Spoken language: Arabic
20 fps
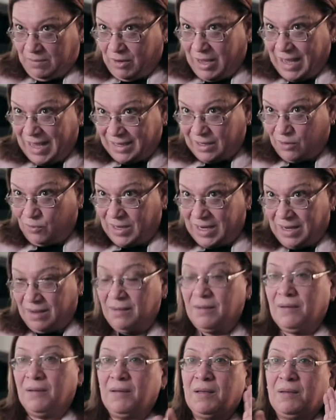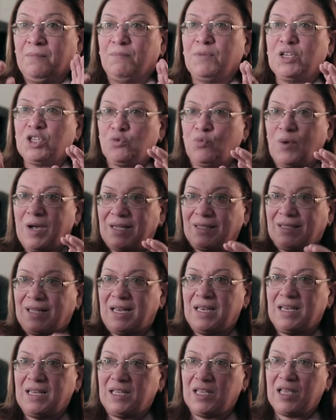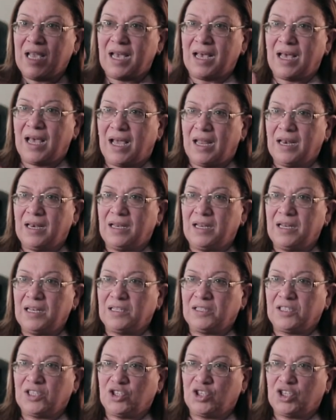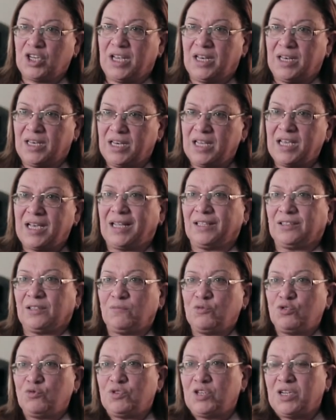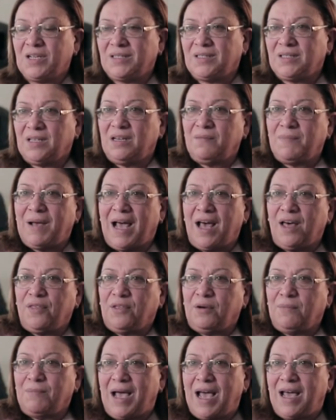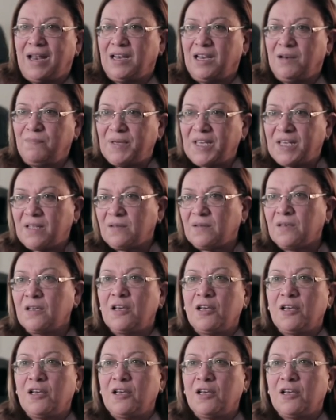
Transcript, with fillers: هكا ولا باش وقت اللي يقع الالتجاء ليه خاطر مش باش يهز المحاضر معاه للبيت